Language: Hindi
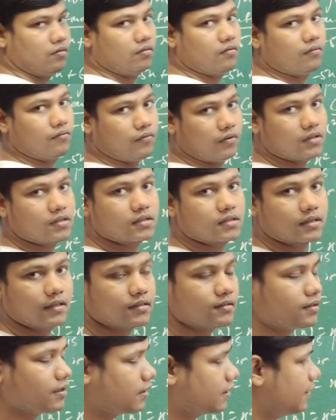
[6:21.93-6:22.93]
फर्स्ट
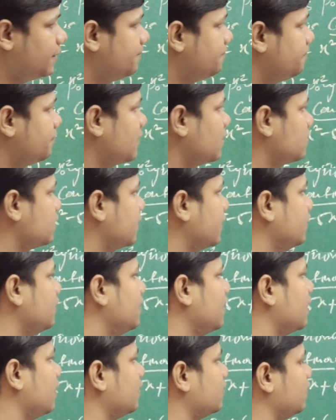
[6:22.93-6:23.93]
केस देखें सेकंड
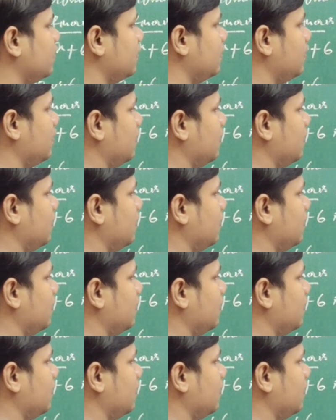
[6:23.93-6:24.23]
देख लेते हैं